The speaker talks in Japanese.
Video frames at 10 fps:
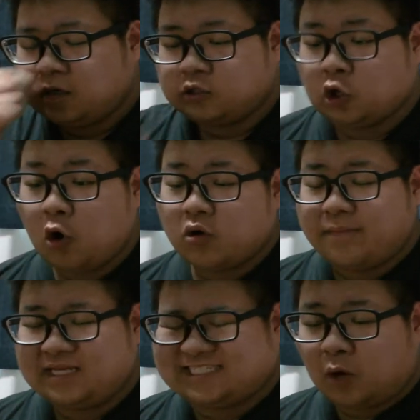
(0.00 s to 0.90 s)
今日俺
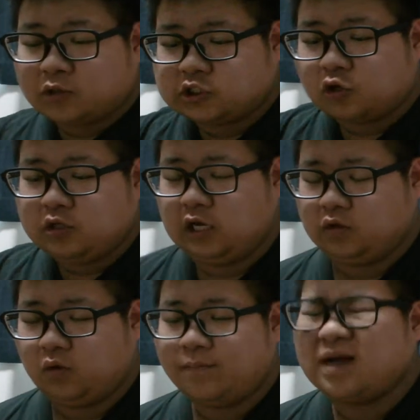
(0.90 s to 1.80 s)
めっちゃ面白いんだけ
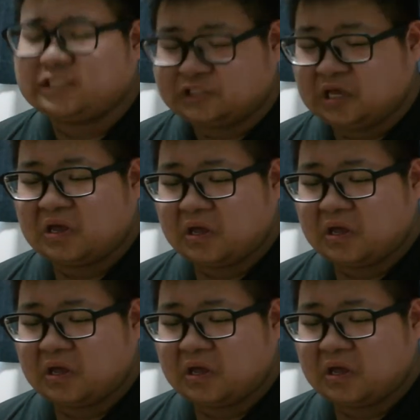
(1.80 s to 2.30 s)
ど、マジで。